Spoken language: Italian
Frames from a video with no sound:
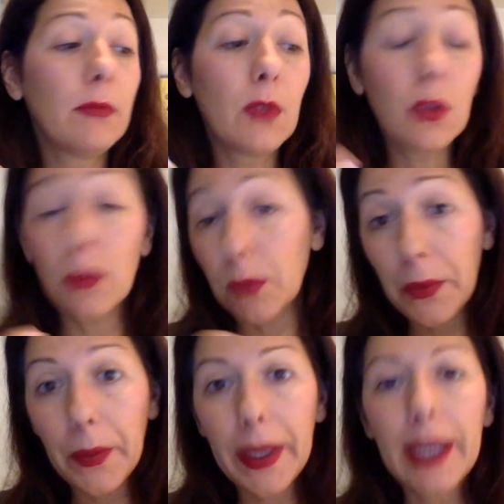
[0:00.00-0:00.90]

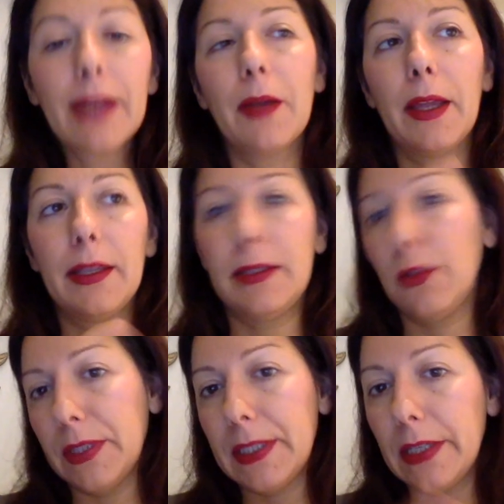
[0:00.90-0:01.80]
Comunque eh, ti
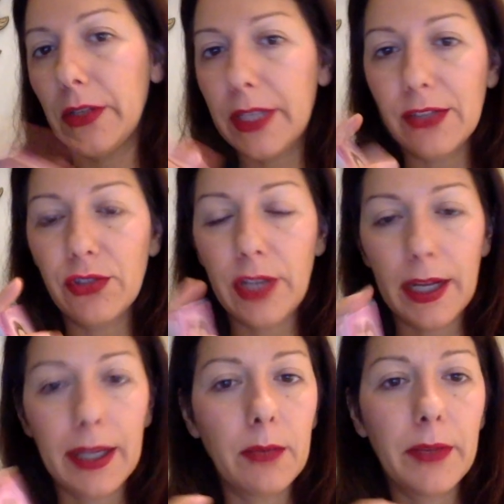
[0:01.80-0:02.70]
consiglio di leggere
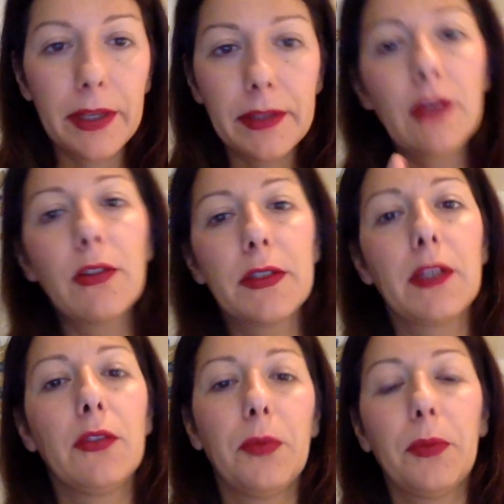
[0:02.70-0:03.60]
anche il mio articolo, ho
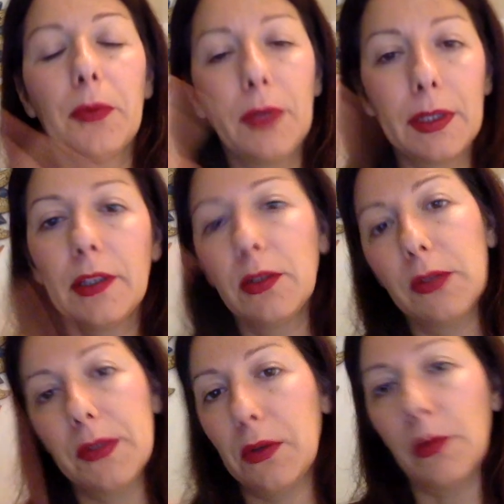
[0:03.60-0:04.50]
scritto proprio un
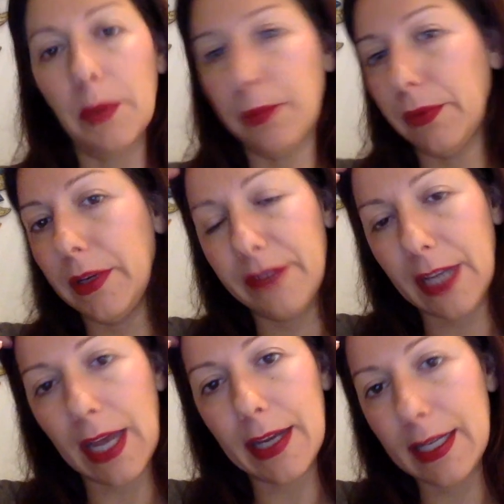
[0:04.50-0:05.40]
articolo su come
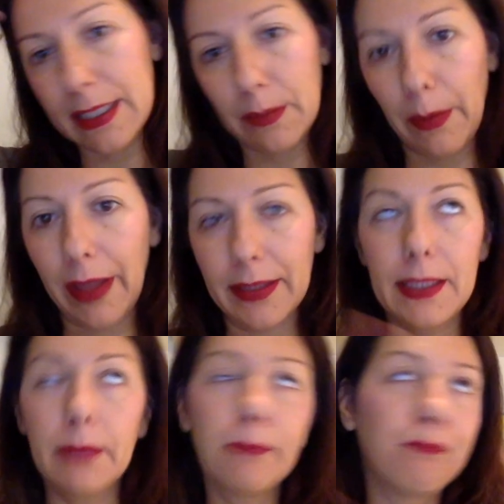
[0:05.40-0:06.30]
purificare gli
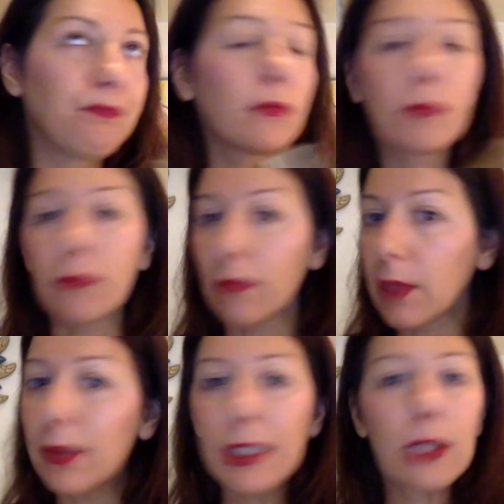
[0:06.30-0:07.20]
spazi
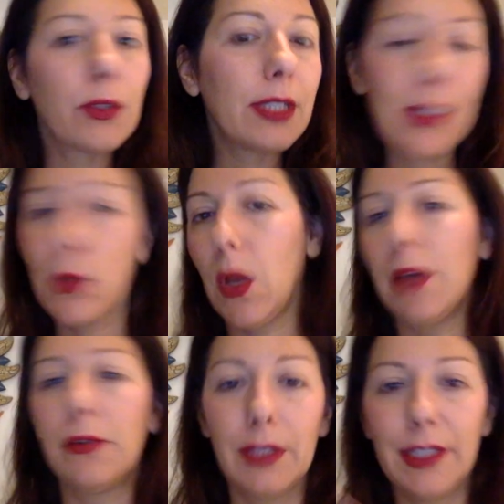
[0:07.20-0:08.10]
quindi con il
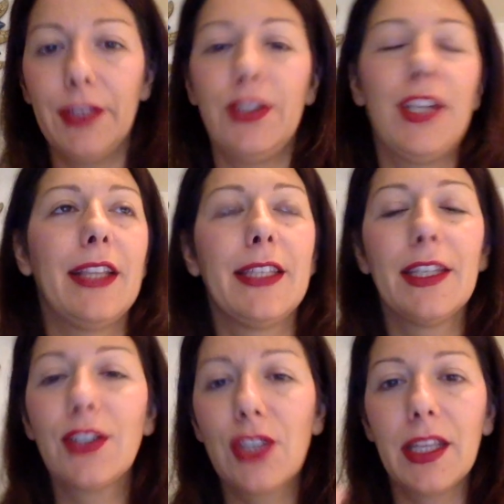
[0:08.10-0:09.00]
suono, con gli incensi,
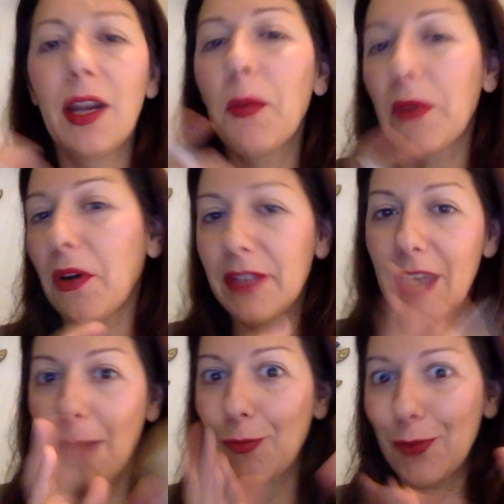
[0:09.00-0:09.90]
eccetera, però
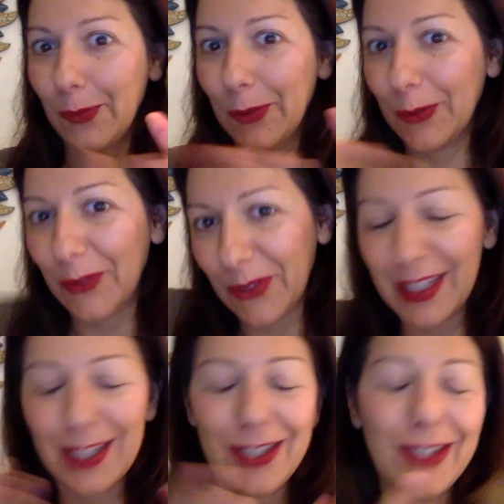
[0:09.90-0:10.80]
vediamo soprattutto i
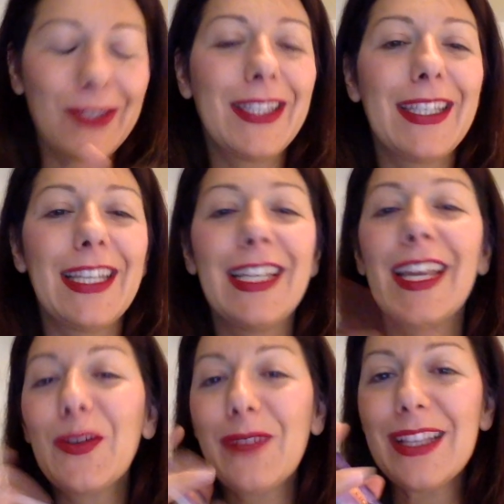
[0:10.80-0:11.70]
saggi consigli.
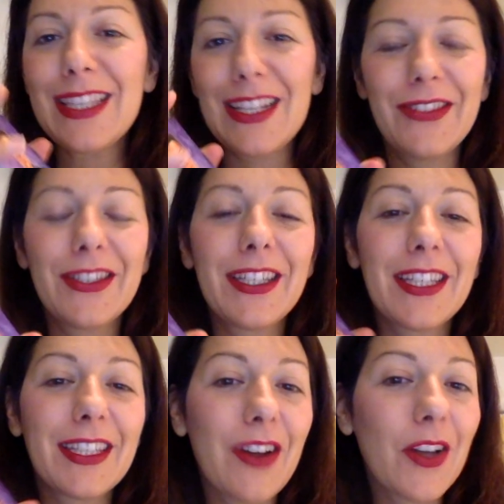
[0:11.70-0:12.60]
E come al solito ti
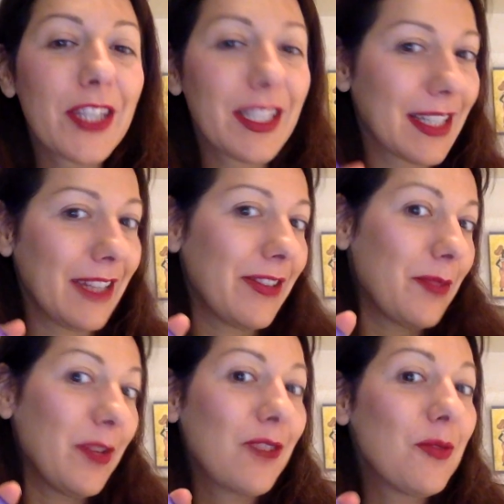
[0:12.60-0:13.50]
chiederò di
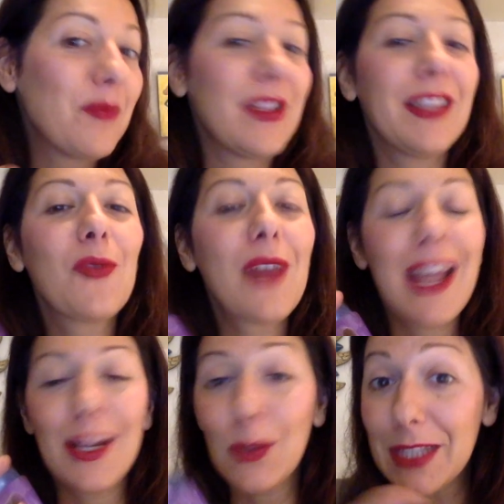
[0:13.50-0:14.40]
scrivermi nei commenti qual
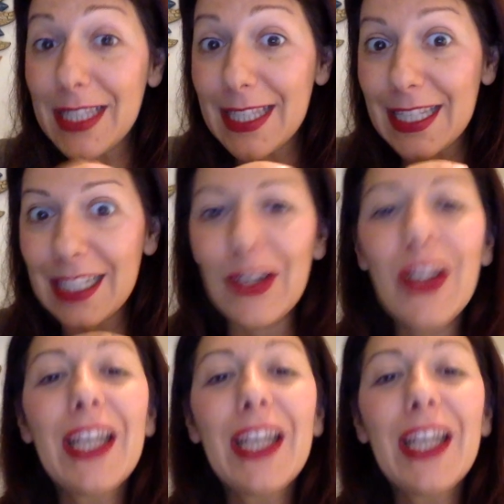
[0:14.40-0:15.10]
è il consiglio